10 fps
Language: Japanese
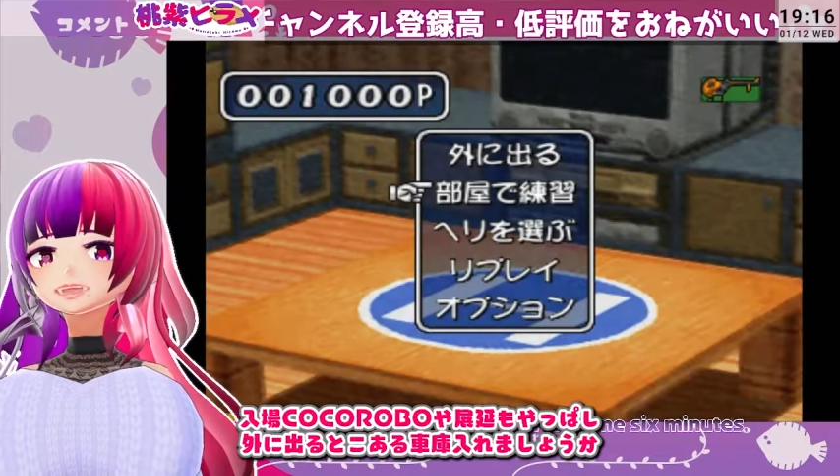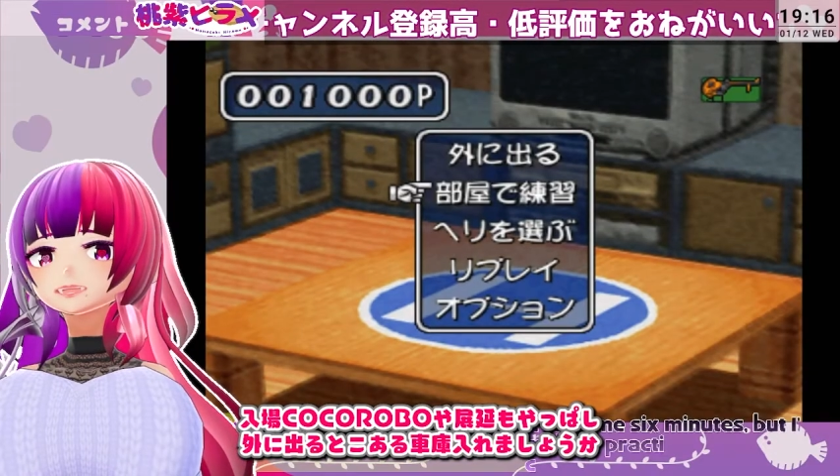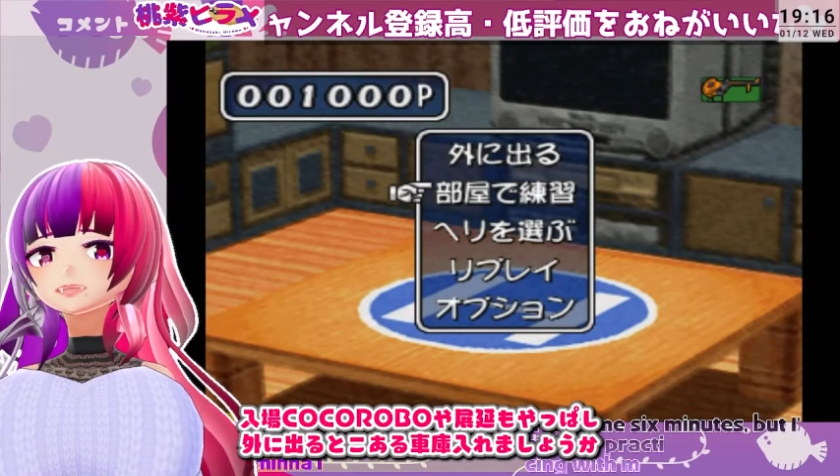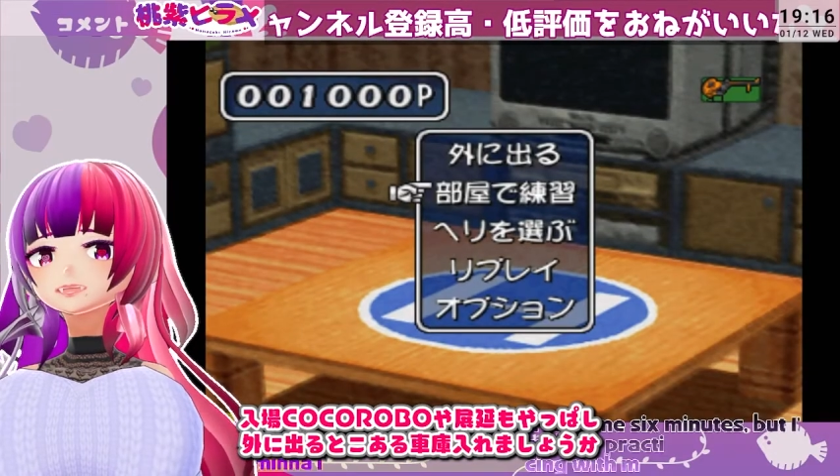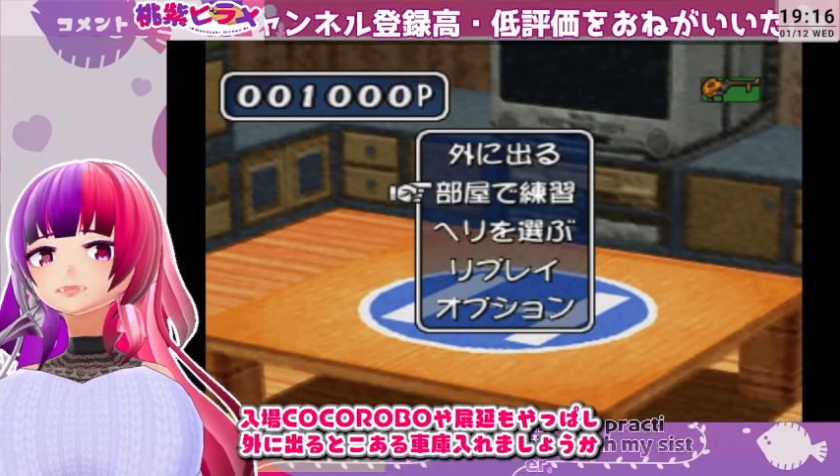
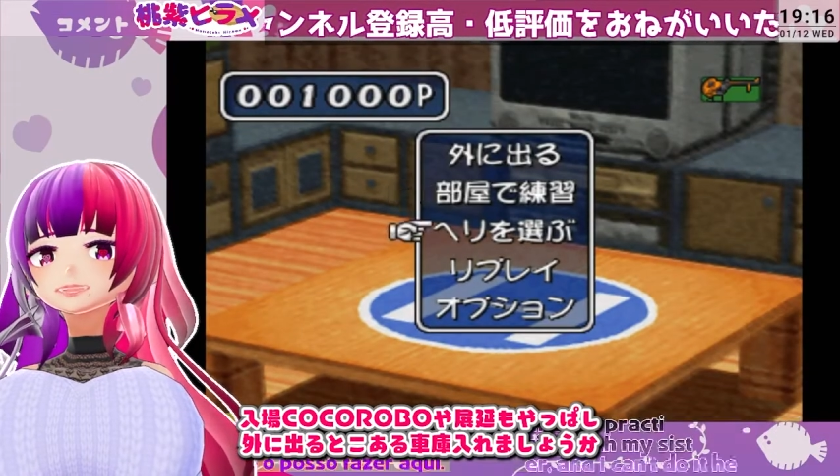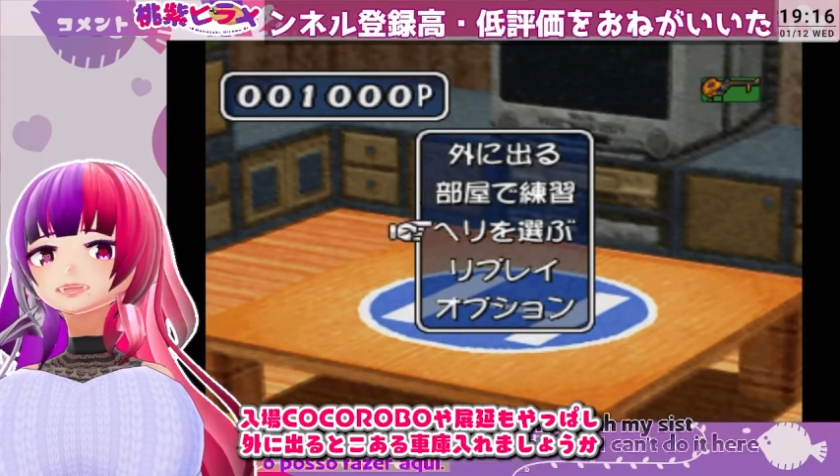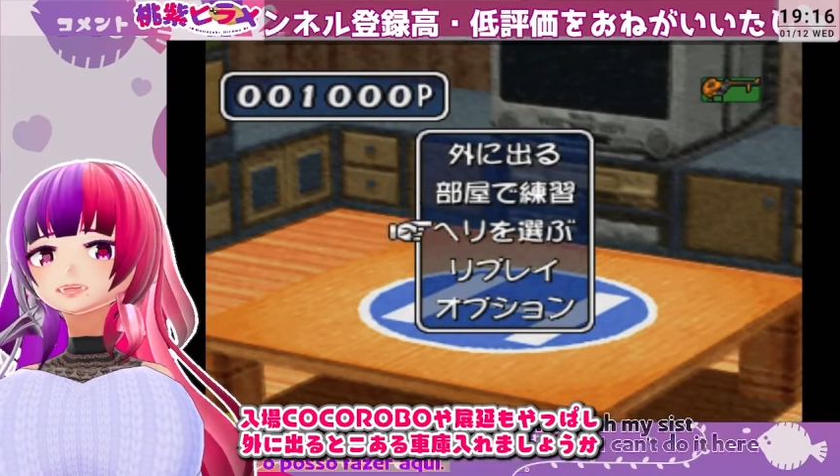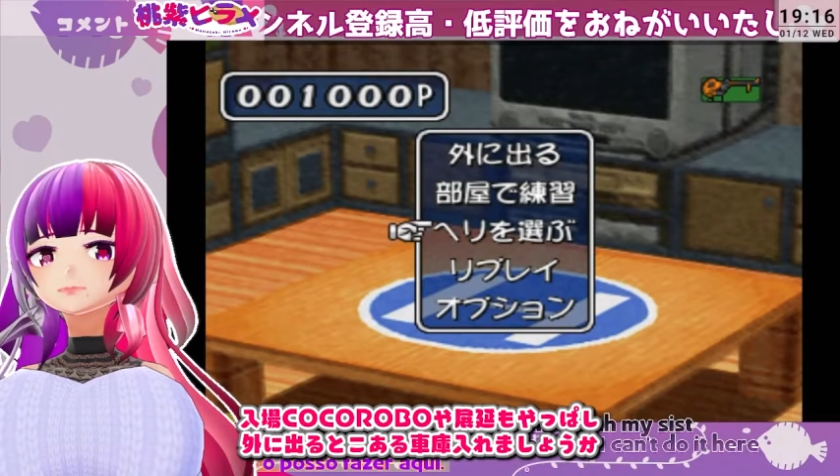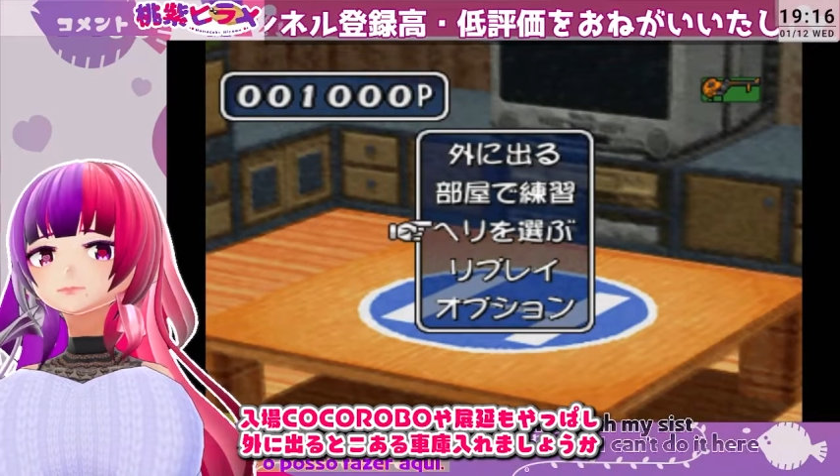ヘディをね、
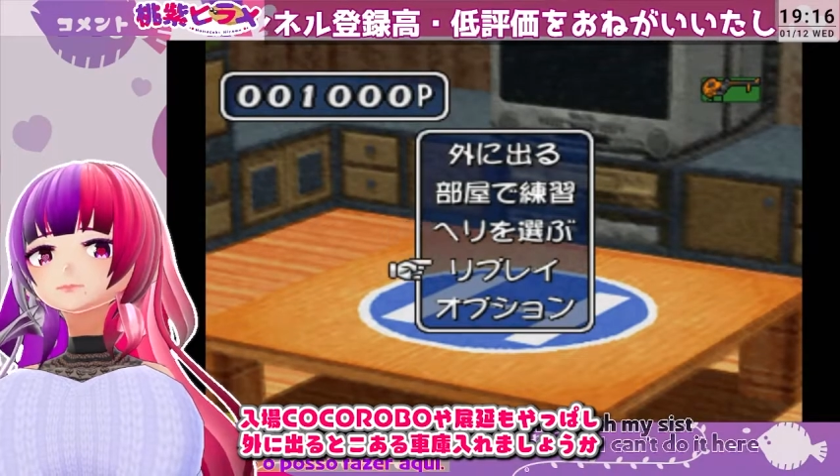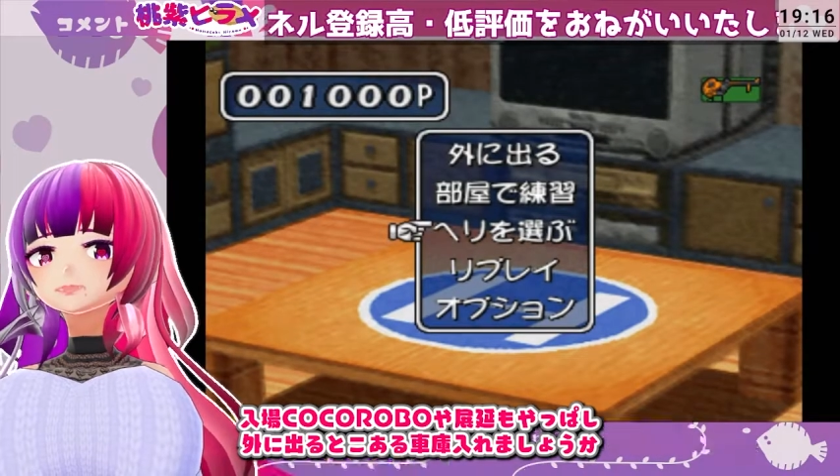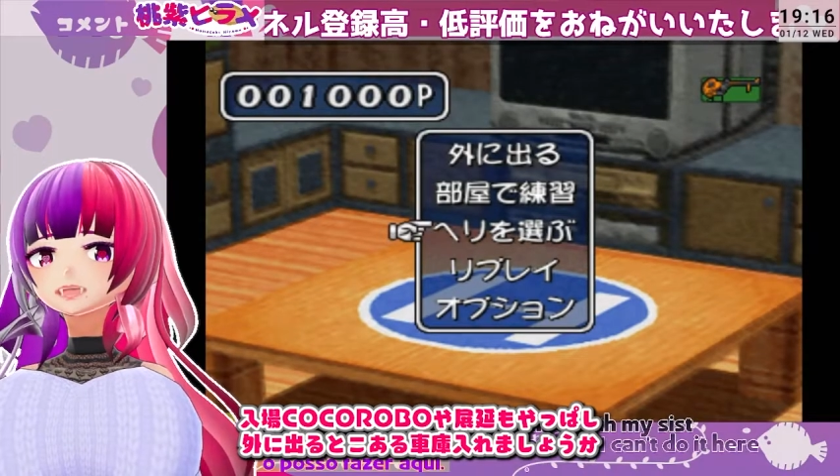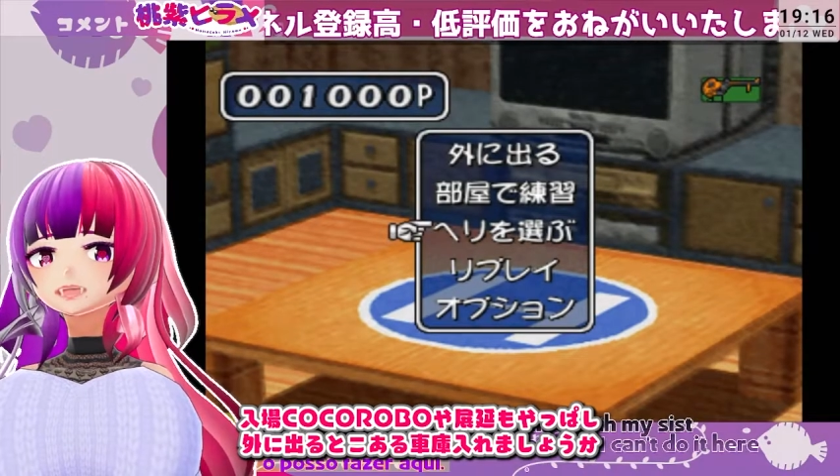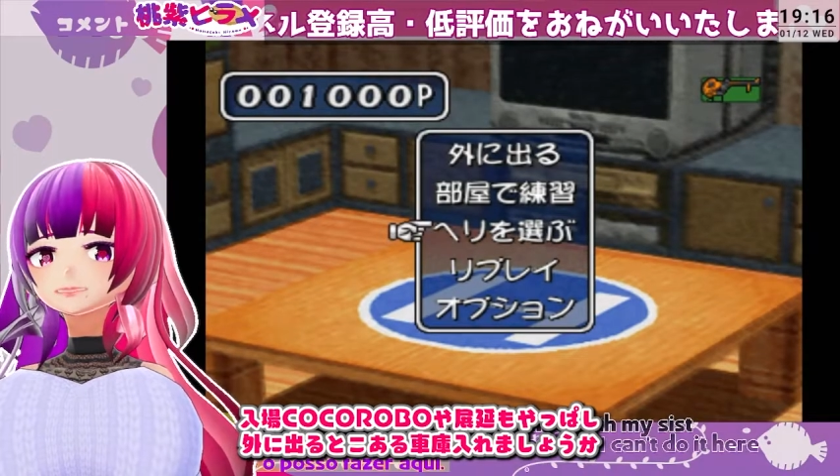選ぶとか、